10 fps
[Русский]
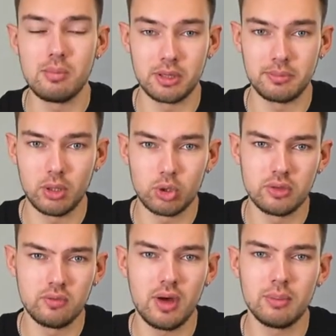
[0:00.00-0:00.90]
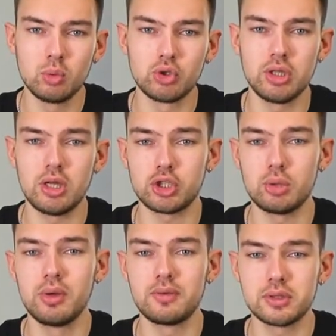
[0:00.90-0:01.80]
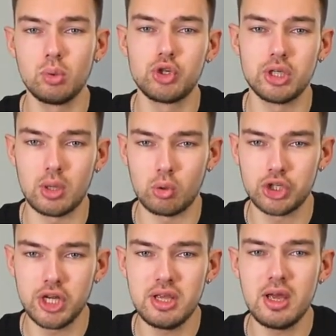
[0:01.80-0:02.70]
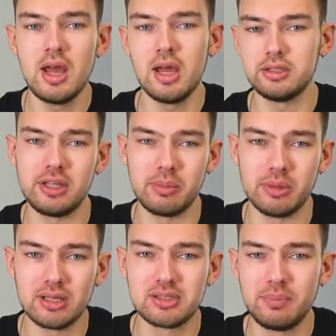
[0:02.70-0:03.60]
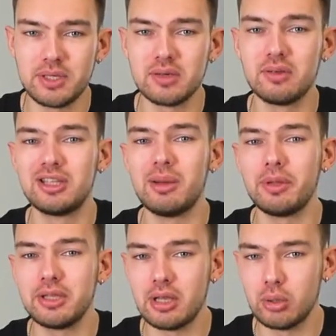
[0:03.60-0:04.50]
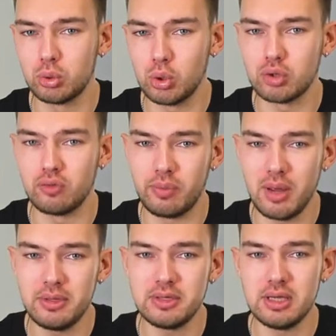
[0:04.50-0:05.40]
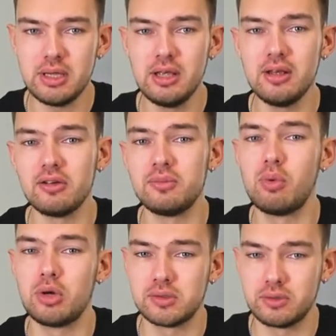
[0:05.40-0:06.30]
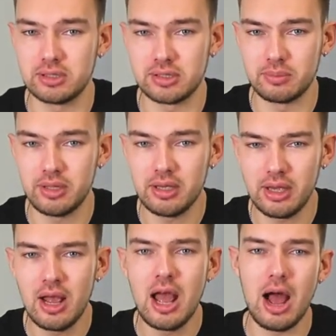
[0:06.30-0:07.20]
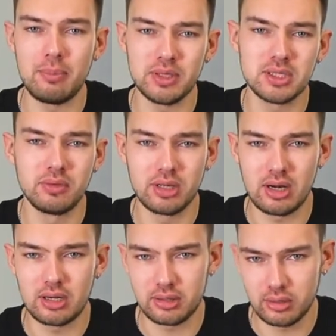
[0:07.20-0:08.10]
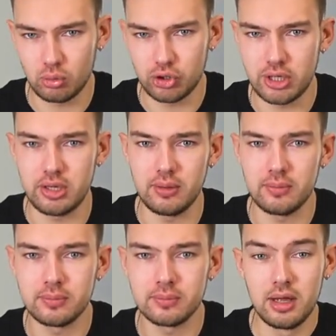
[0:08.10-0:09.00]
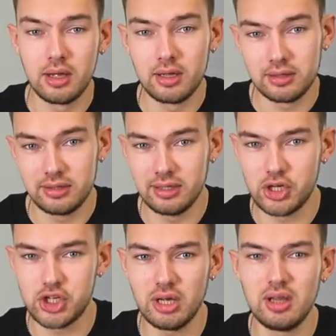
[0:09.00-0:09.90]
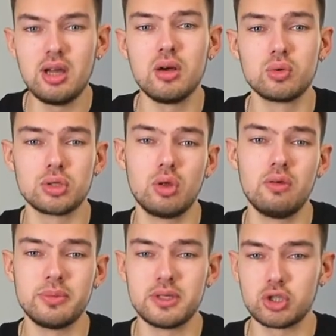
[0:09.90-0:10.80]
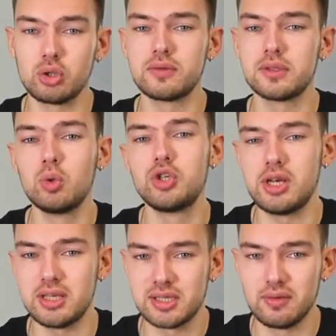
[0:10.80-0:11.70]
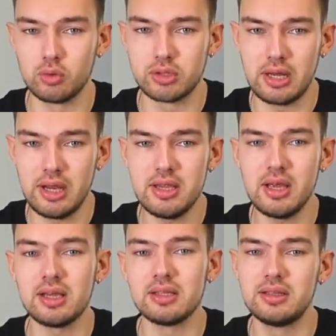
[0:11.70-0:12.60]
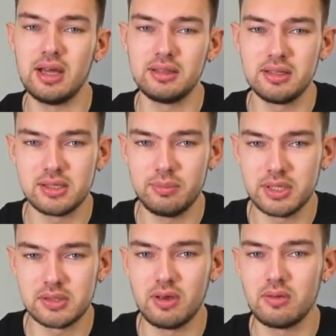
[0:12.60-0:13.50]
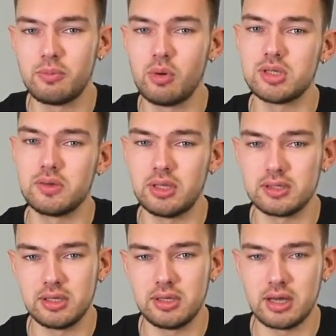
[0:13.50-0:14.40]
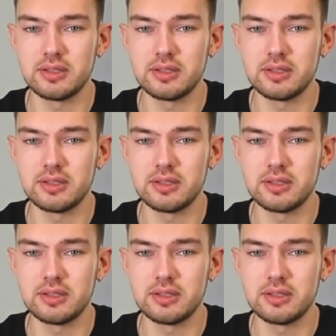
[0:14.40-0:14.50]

Предположим, вам нужно, чтобы в случае нарушения терминал записывал дополнительную точку в память и в пользовательском теге описывал характер нарушения. Для начала условимся, что в случае резкого ускорения данные записываем в пользовательский тег